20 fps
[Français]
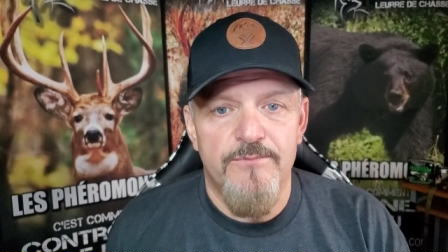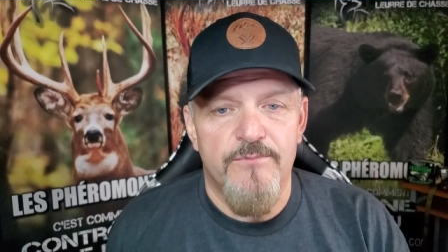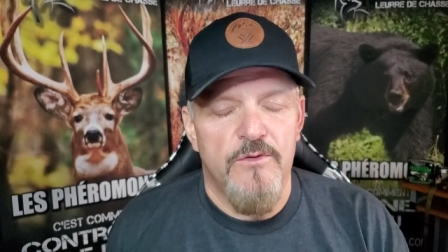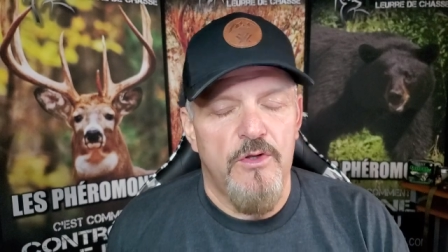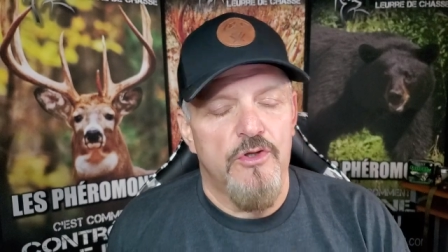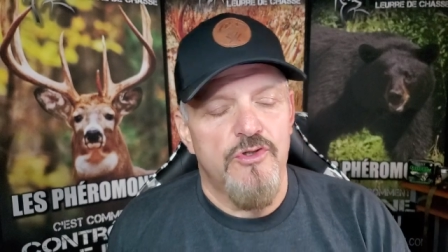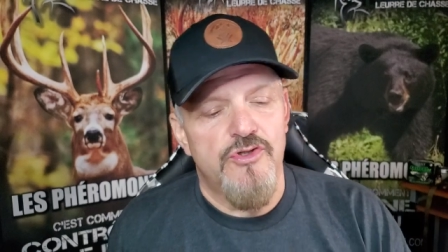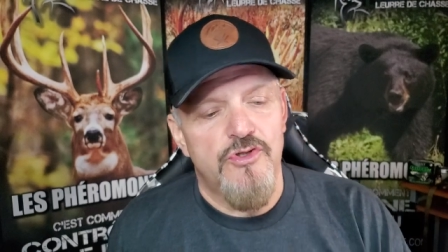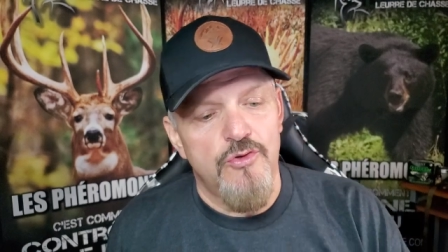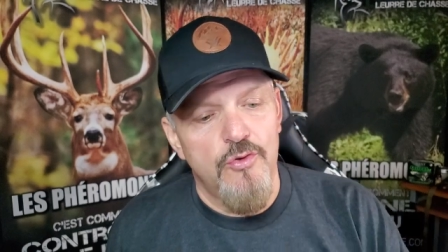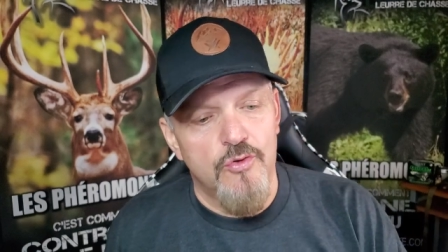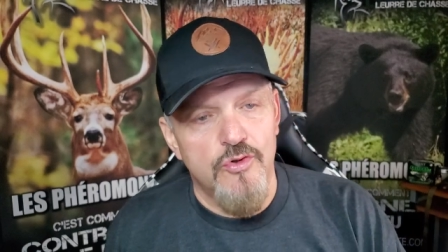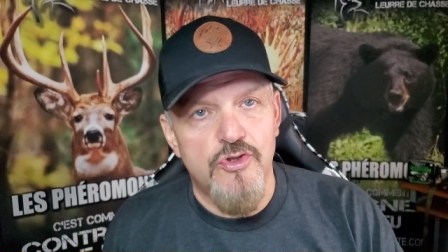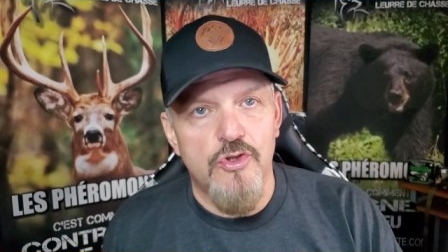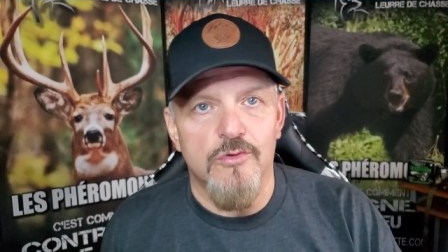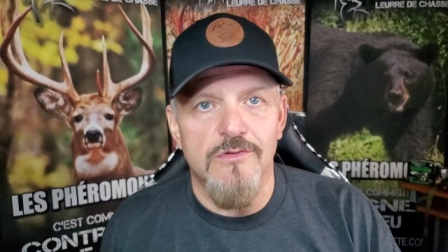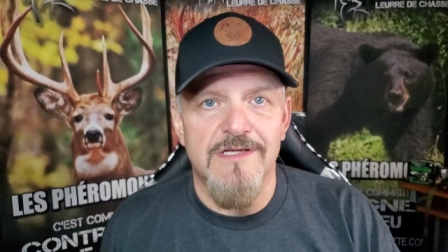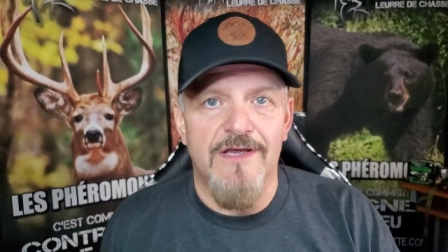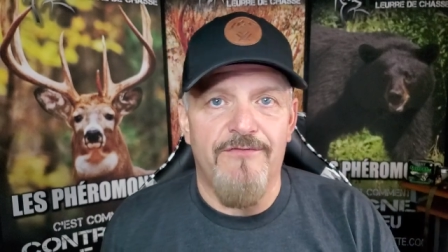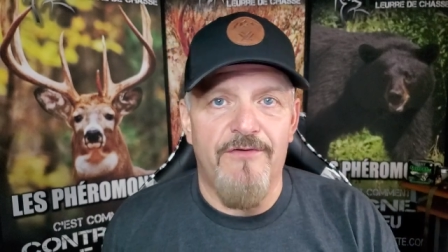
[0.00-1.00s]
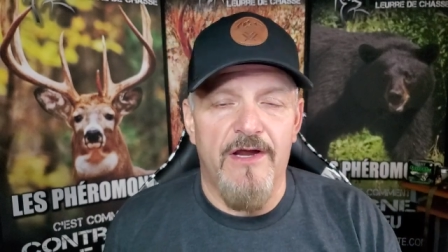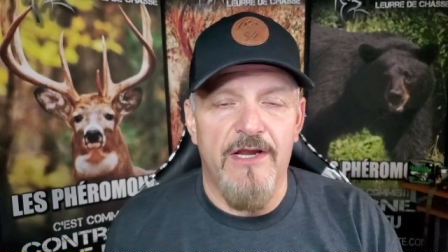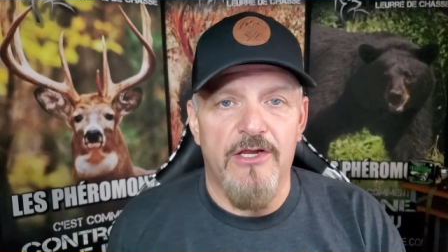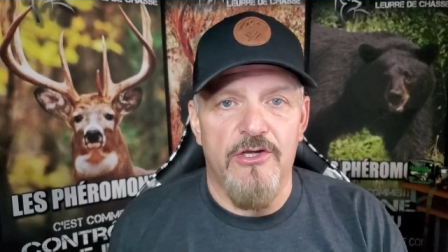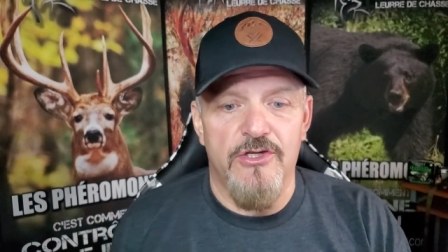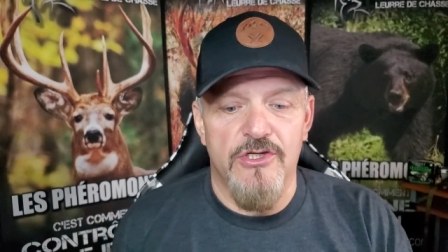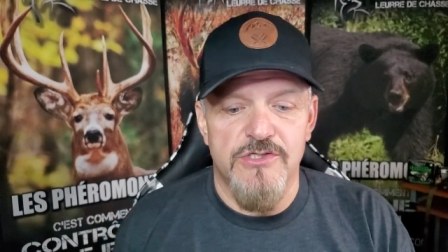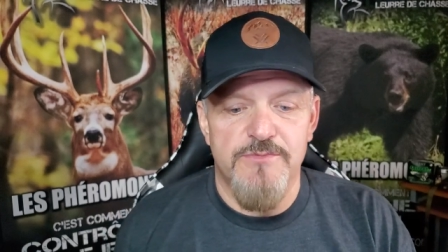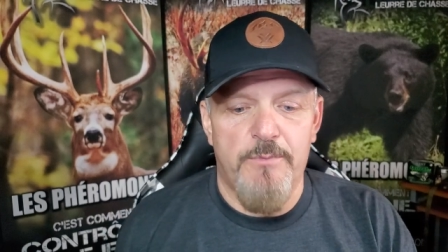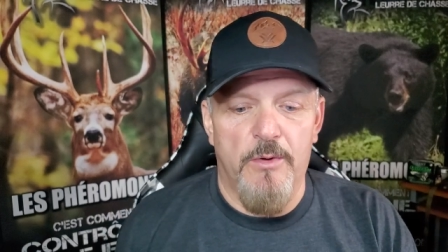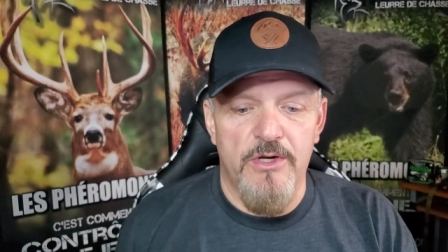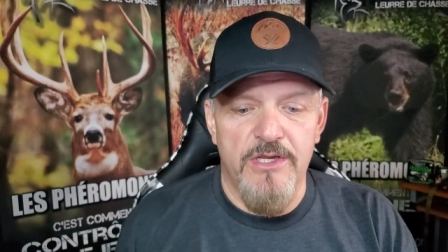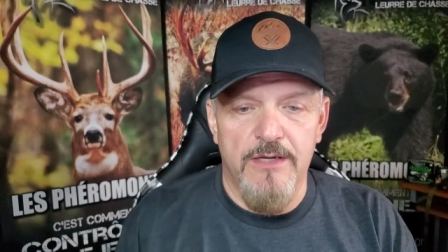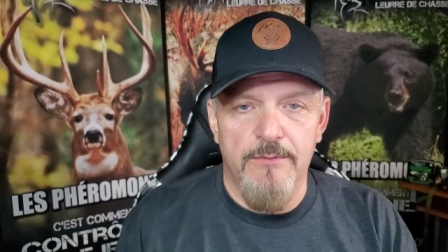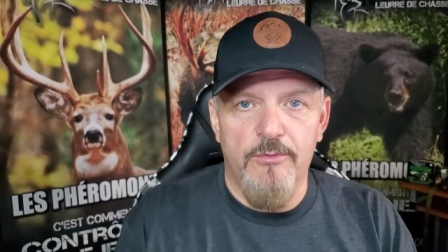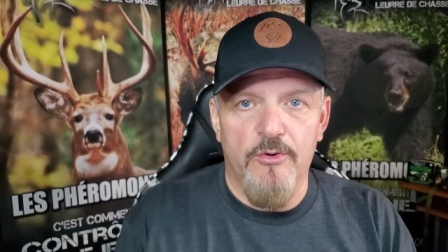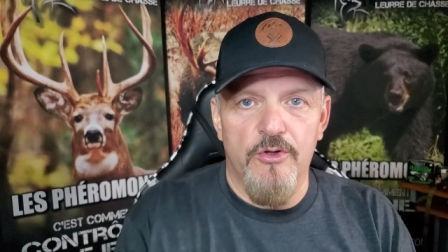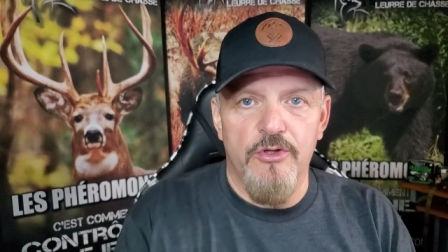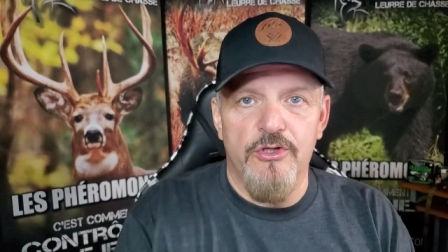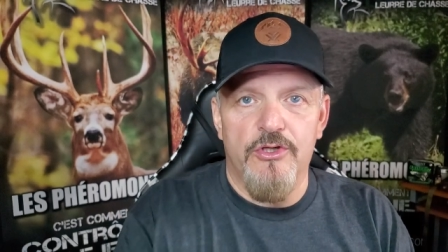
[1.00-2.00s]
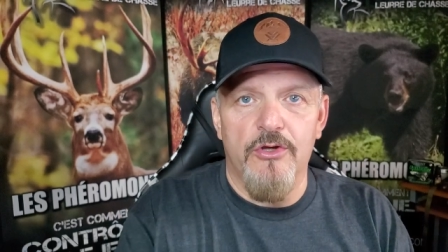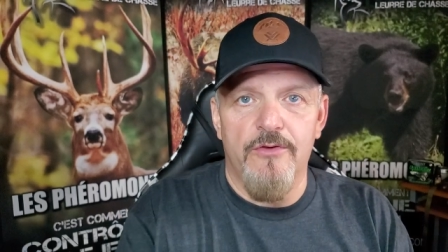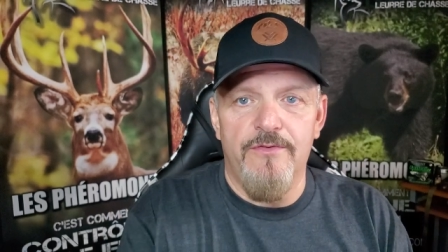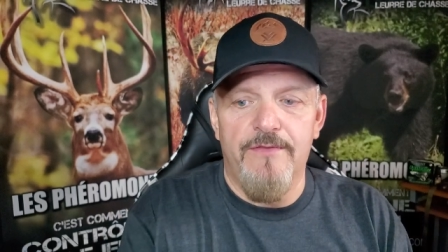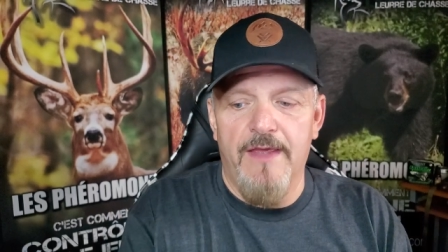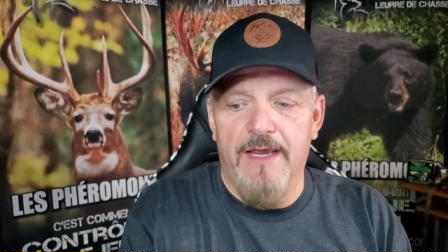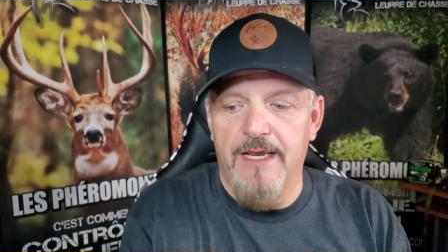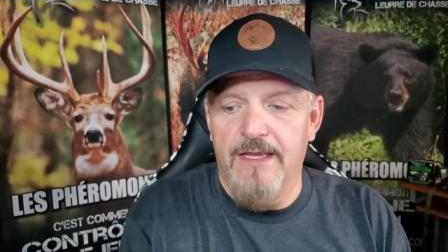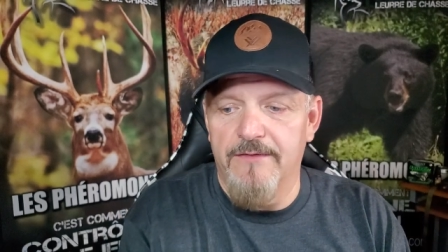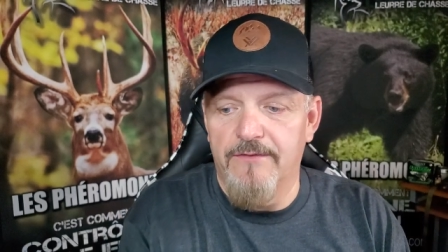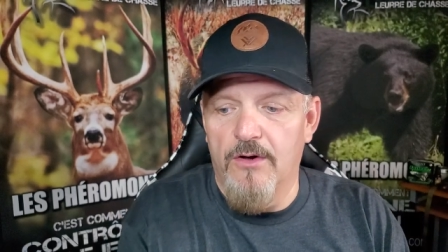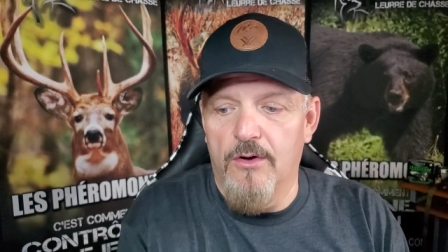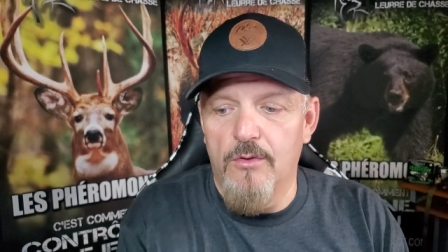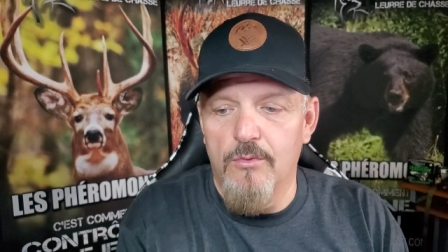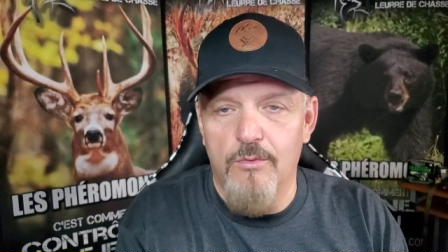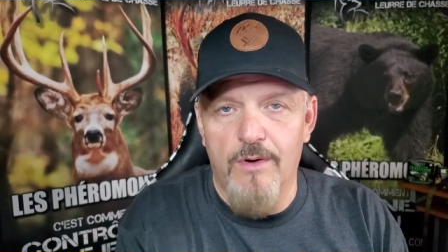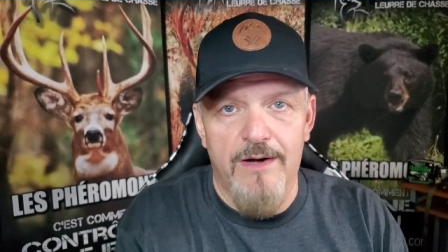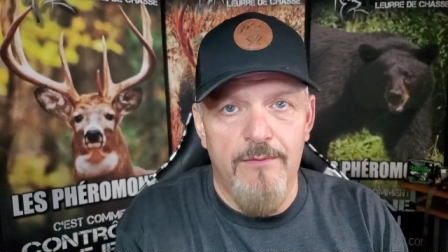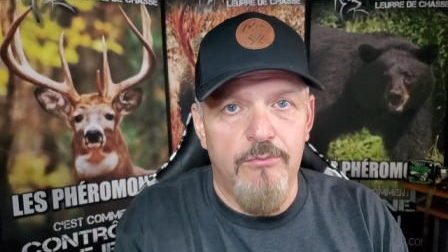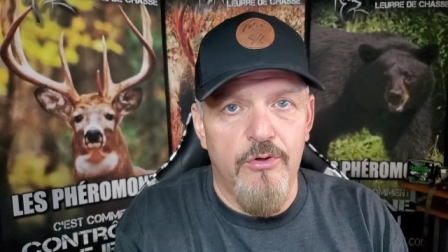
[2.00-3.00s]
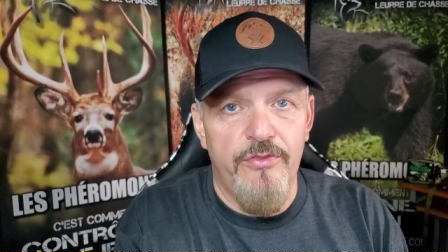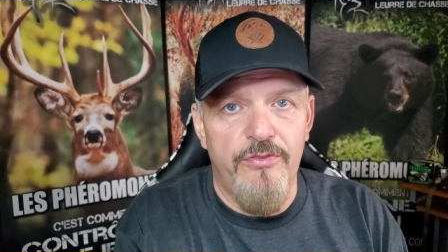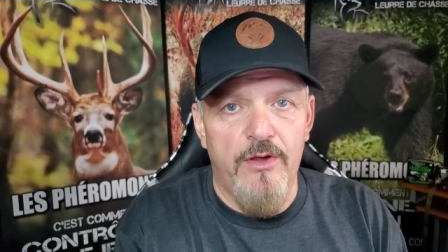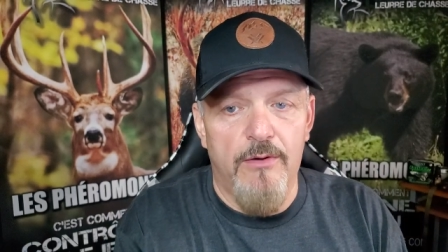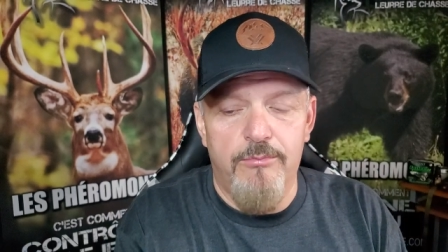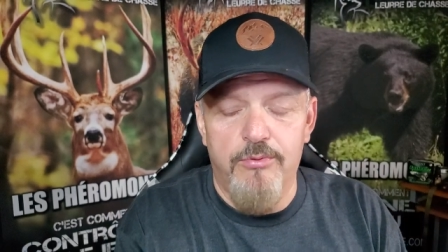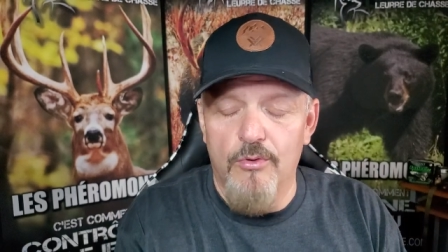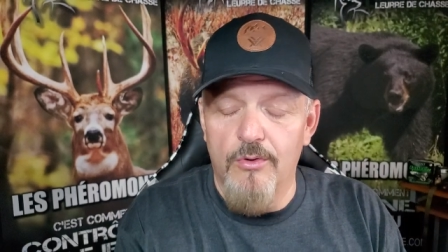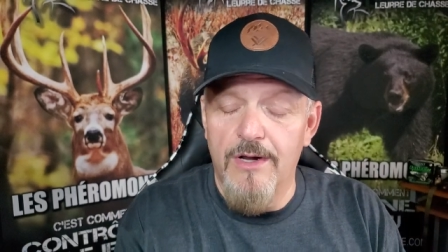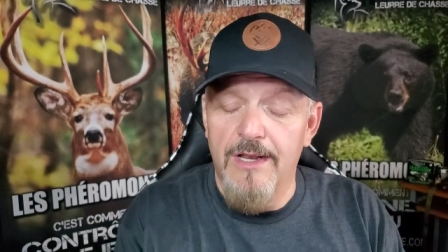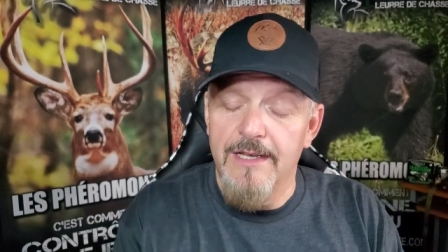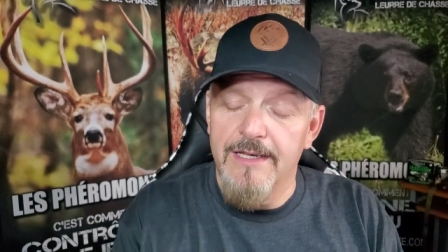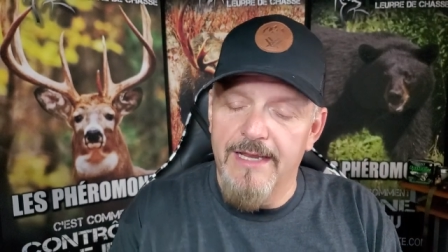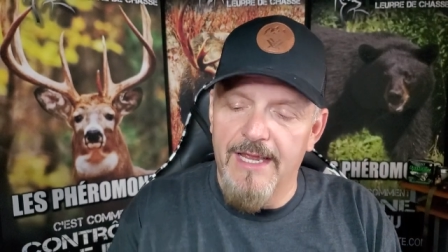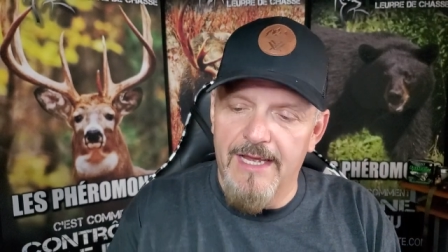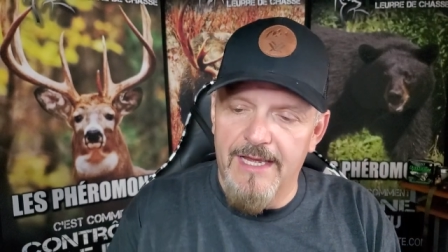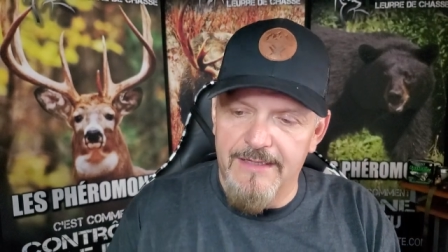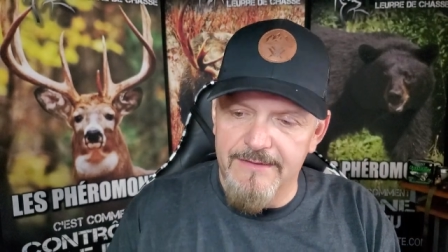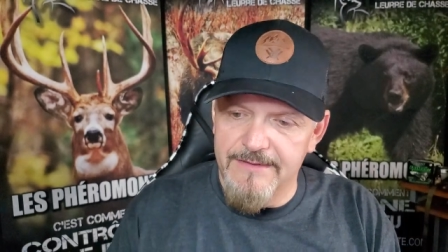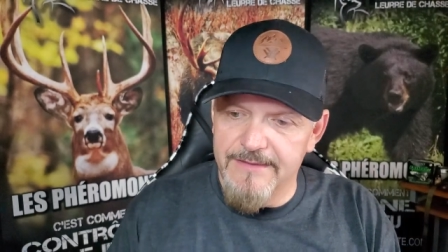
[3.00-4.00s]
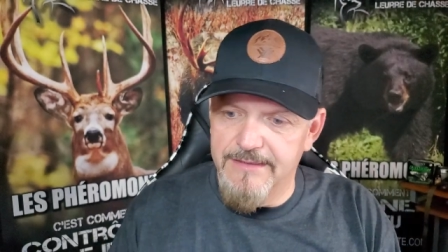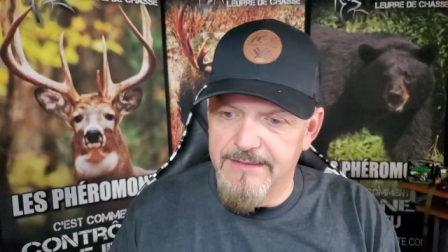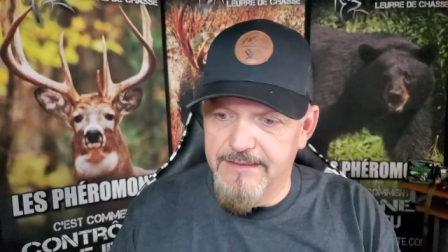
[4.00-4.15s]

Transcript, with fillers: nas tu d'autre chose à faire que de se poigner pour une queue de dindon ou un bout de poêle, garde?